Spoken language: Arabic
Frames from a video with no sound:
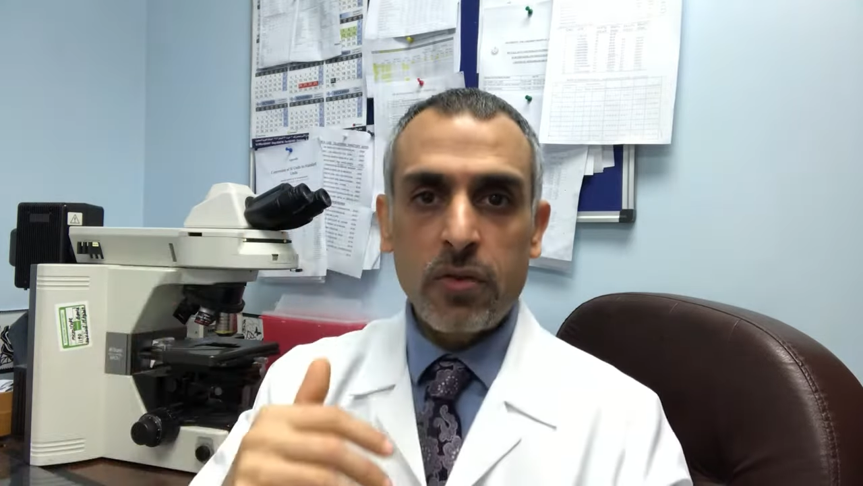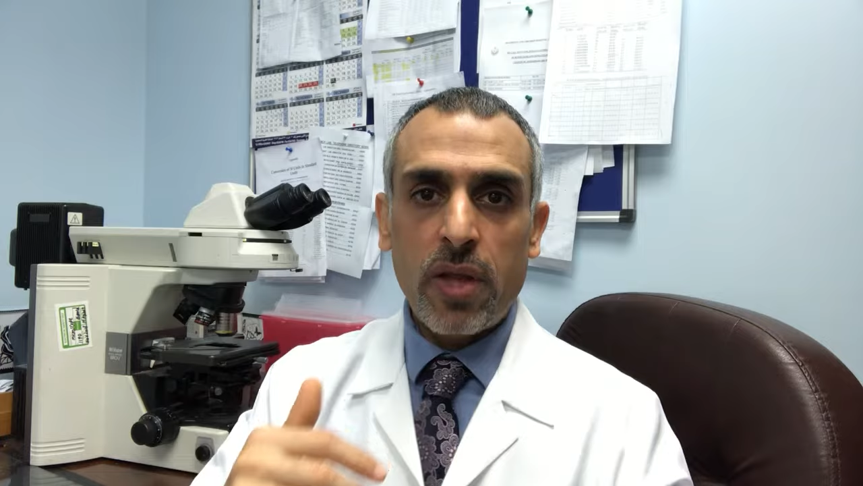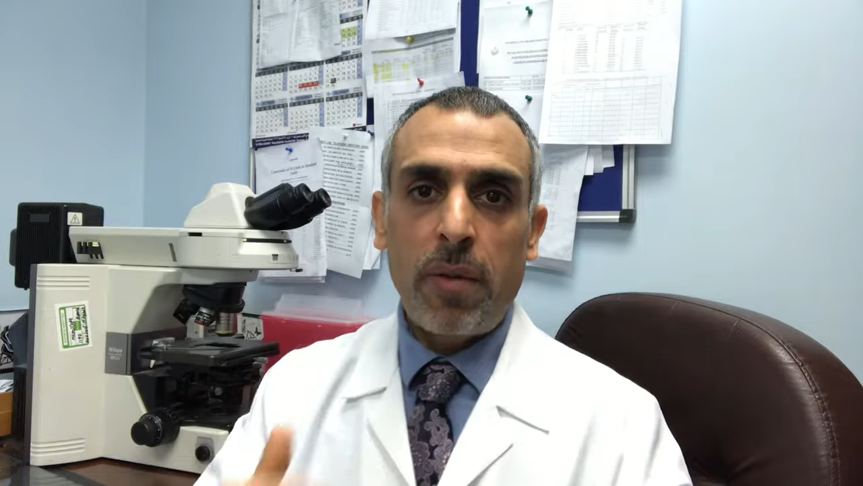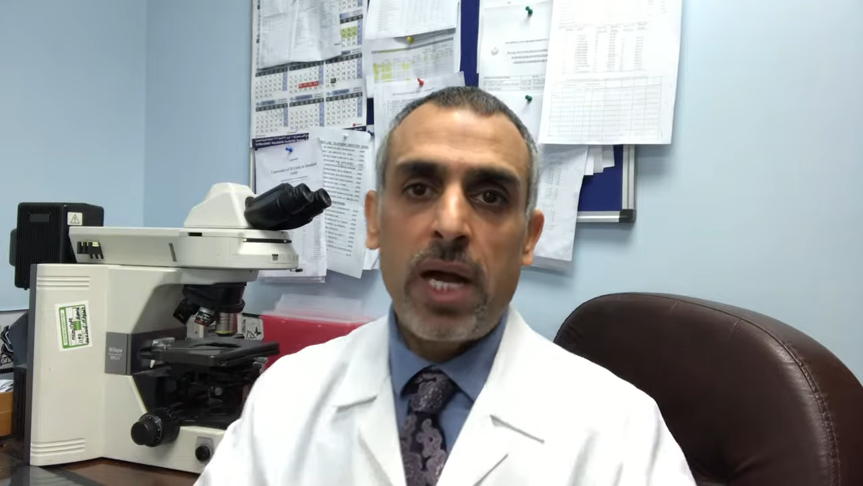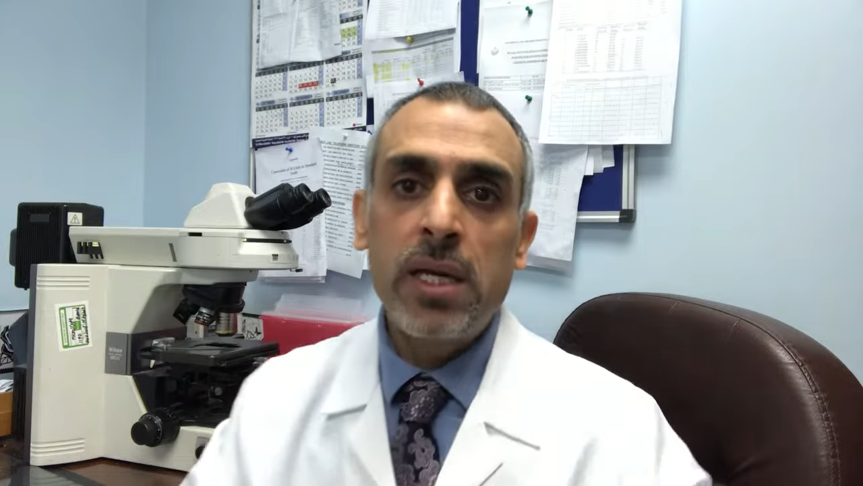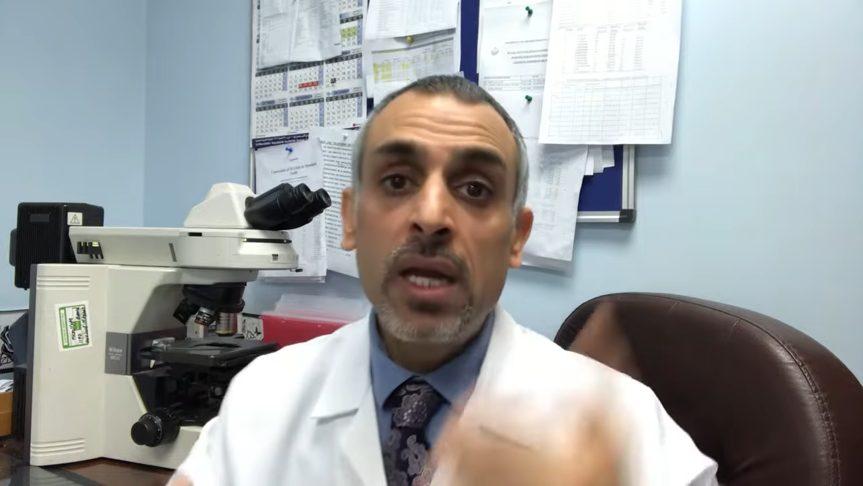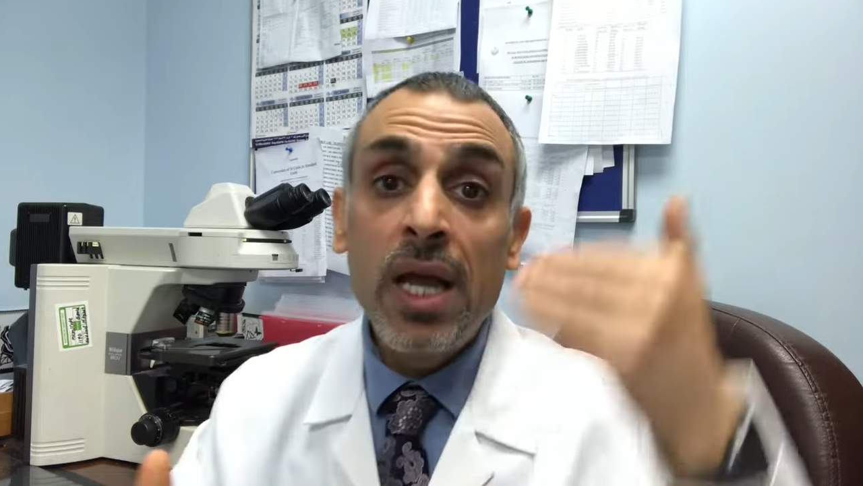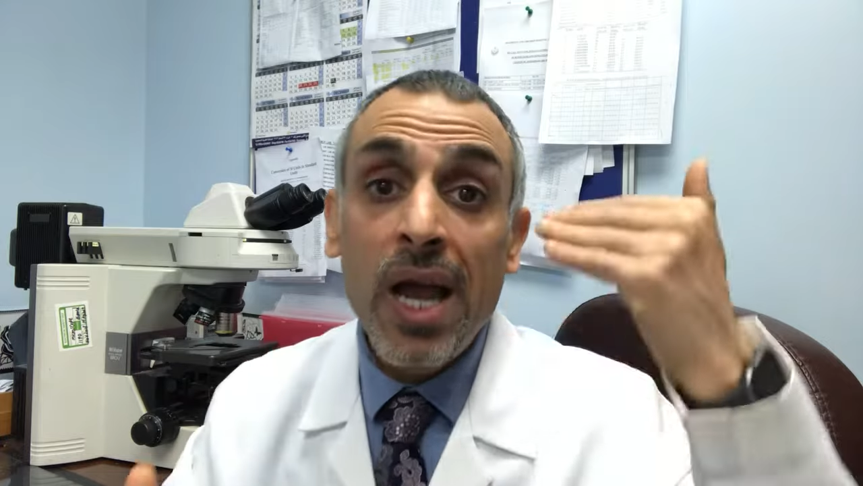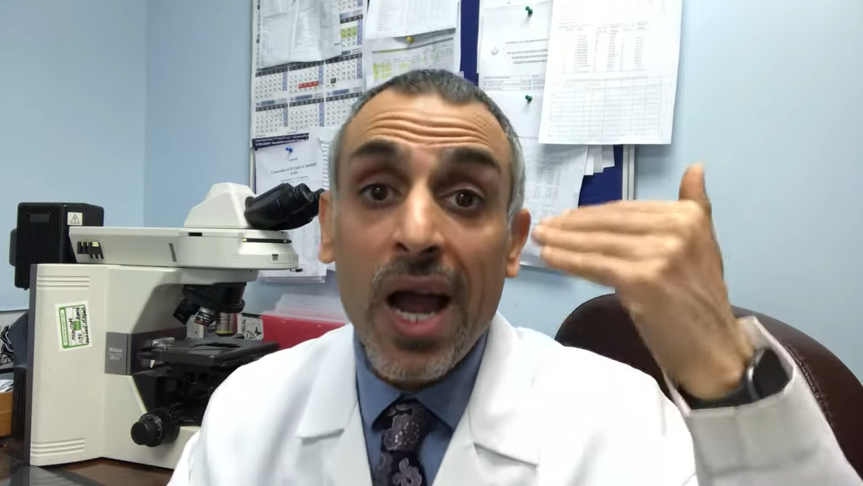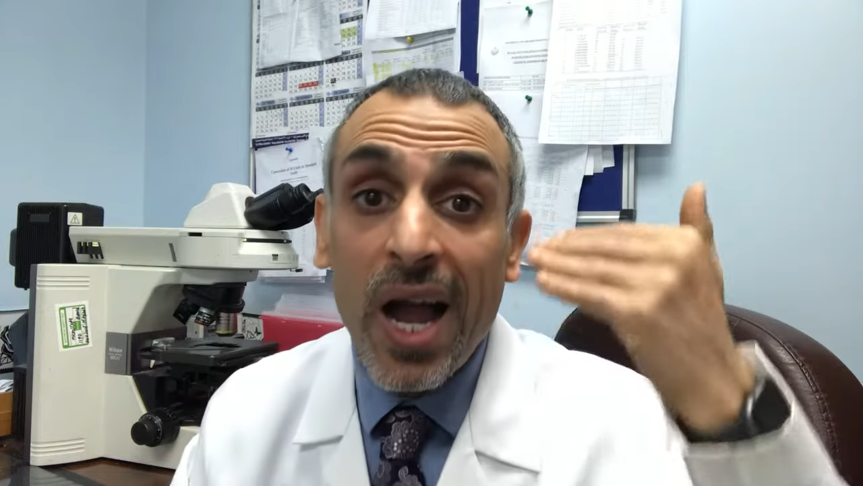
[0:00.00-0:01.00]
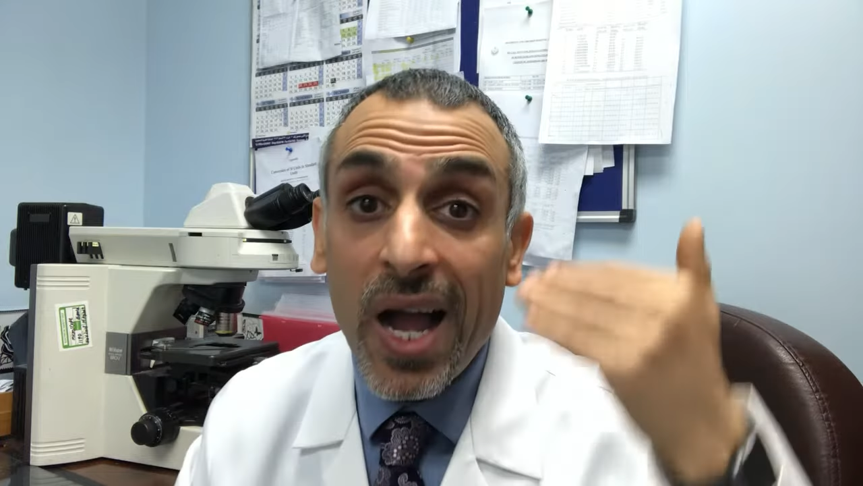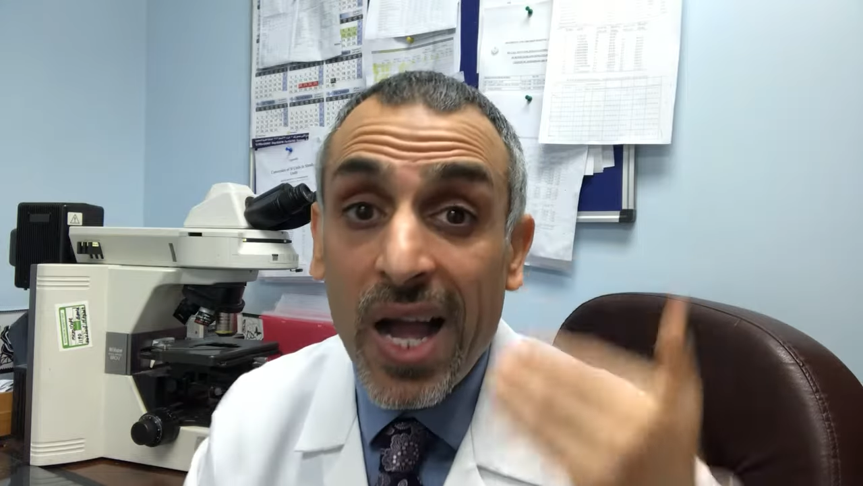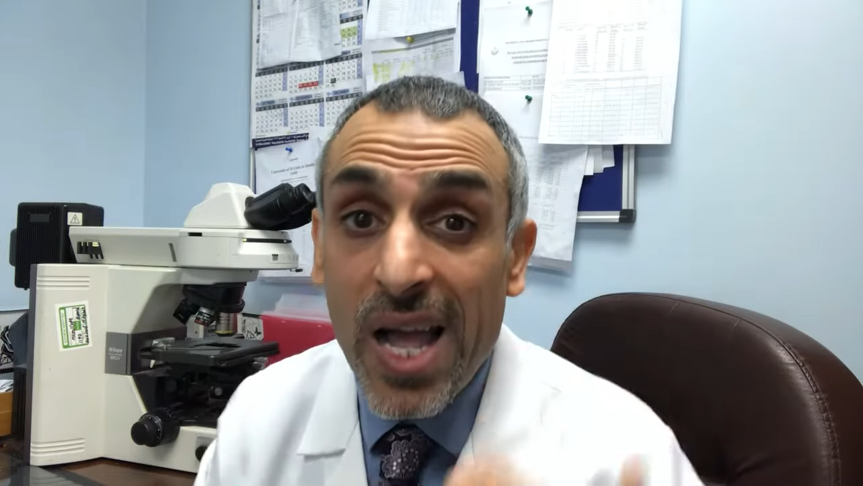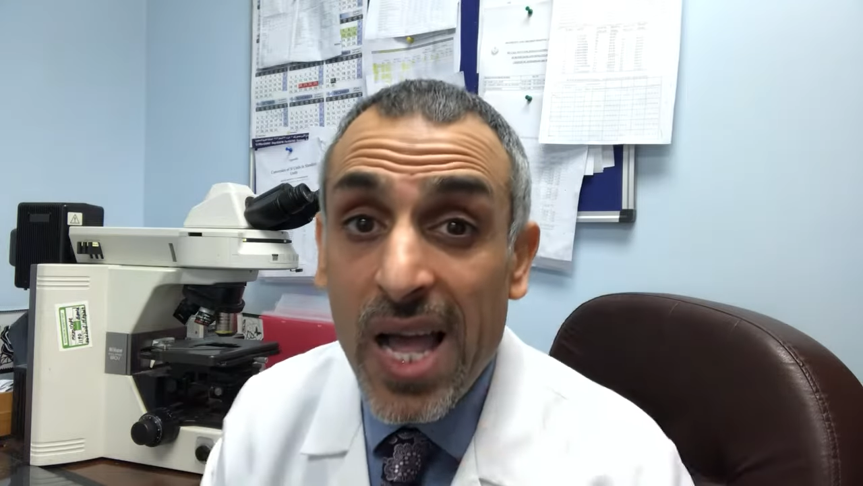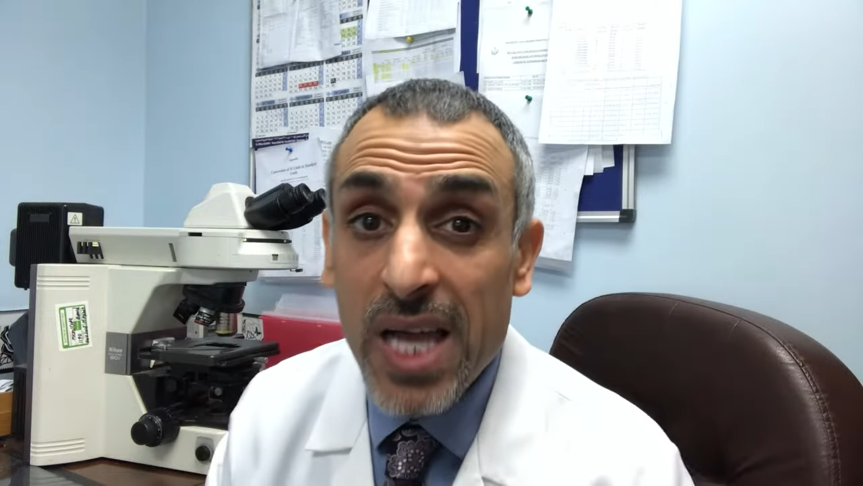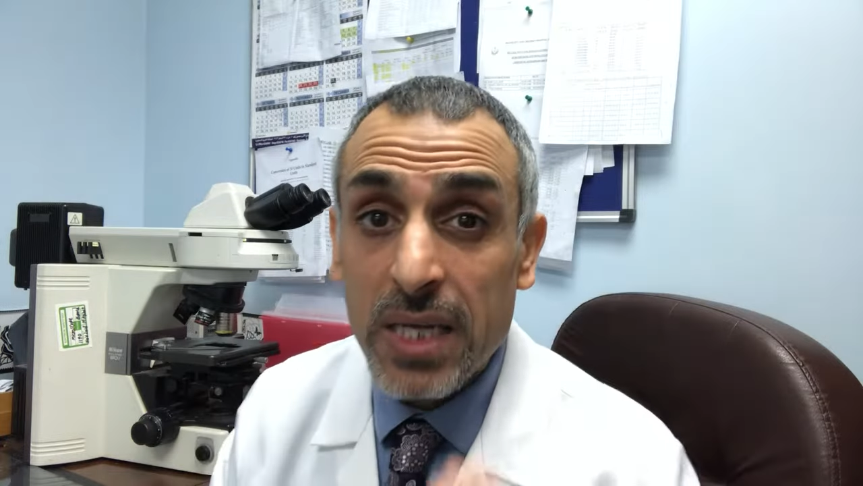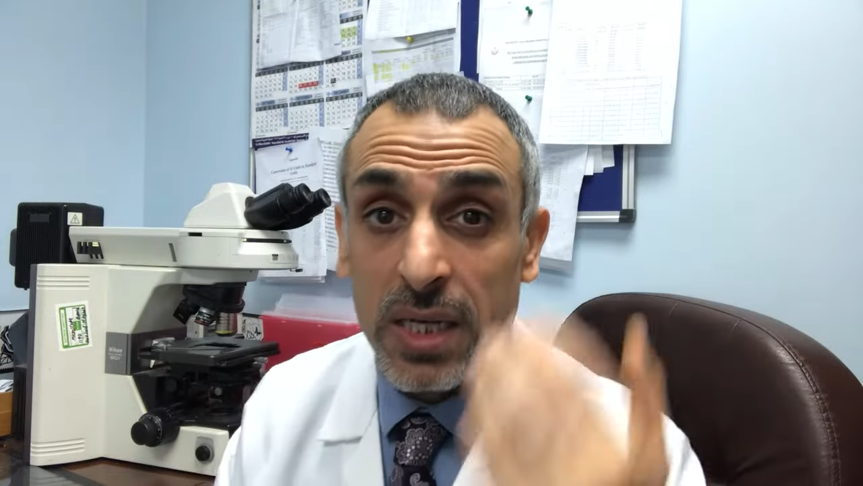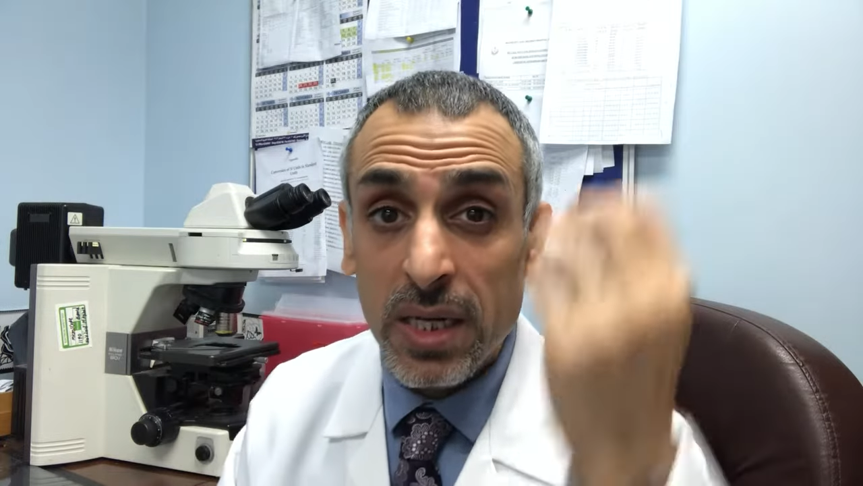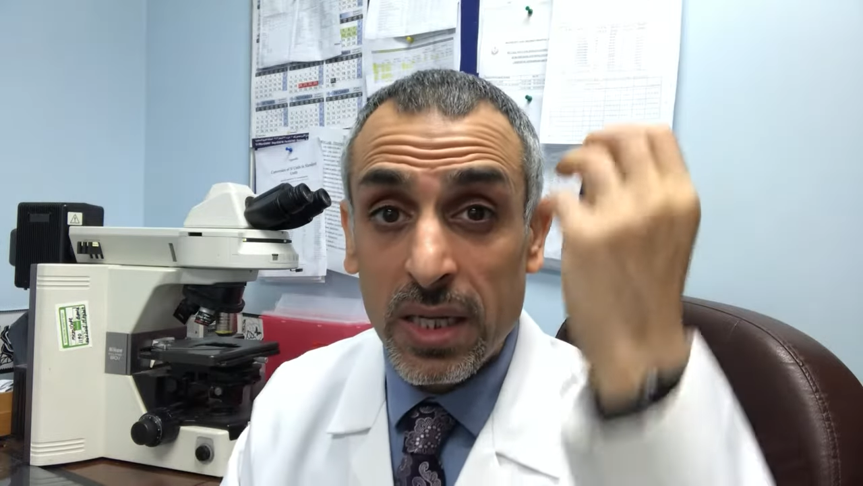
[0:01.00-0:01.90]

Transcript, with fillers: طبعا حان